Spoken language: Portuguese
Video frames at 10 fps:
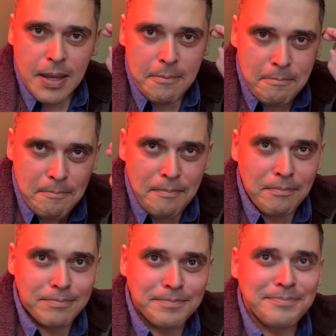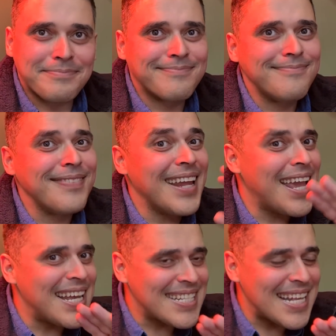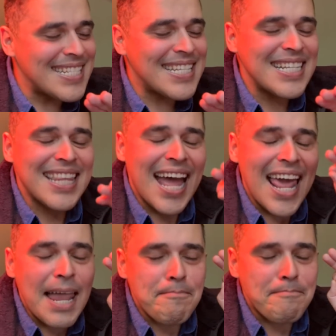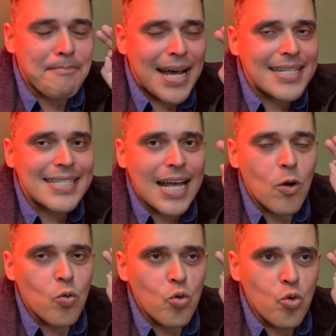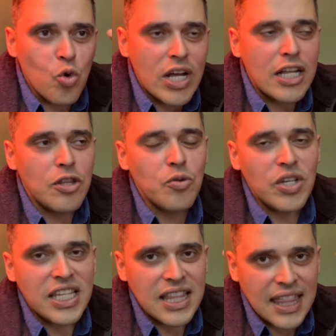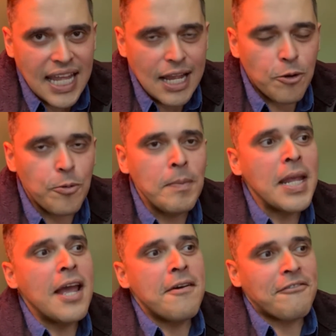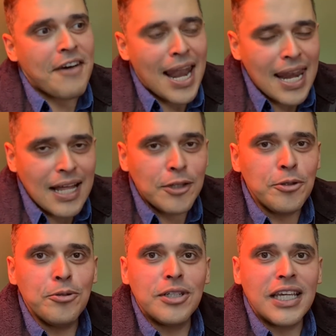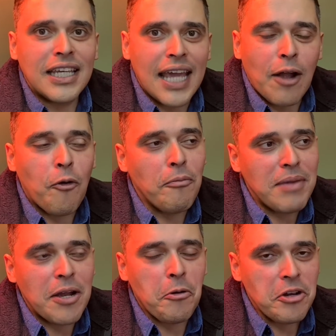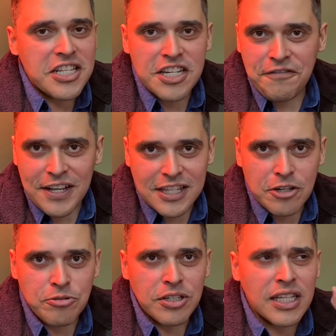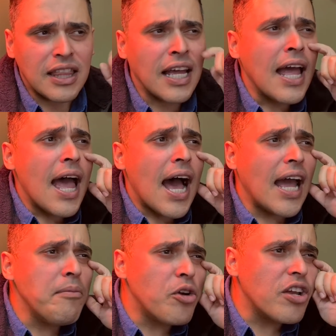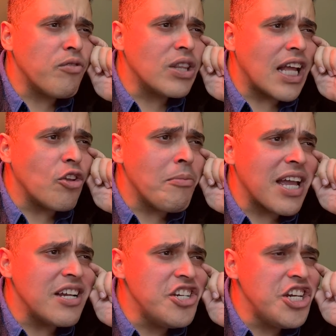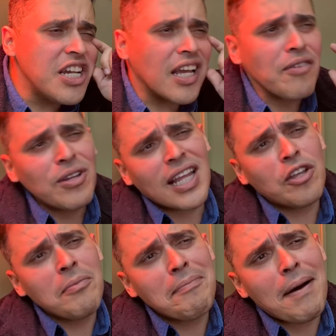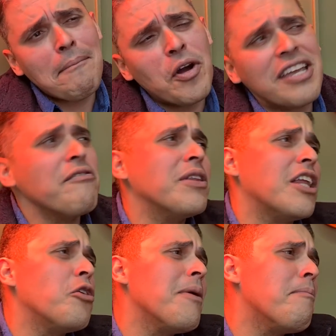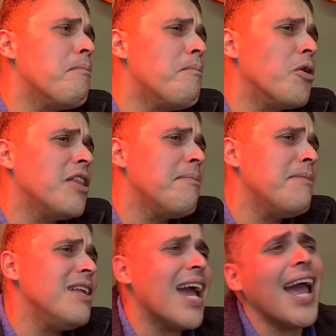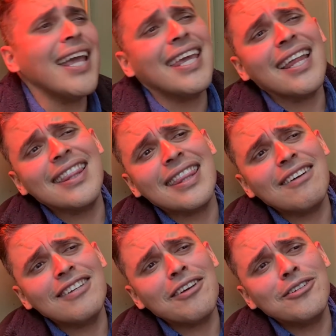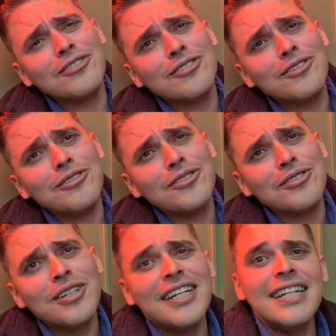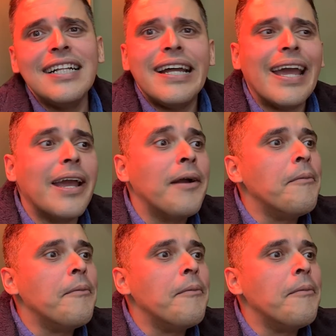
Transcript: Essa santa. Essa santa, ela passa o ano inteiro falando que quer comer coisa de festa junina. Ai, amor, que vontade de comer canjica, que vontade de comer pamonha, que vontade de comer bolo de milho. Ai, quentão, que gostoso. É.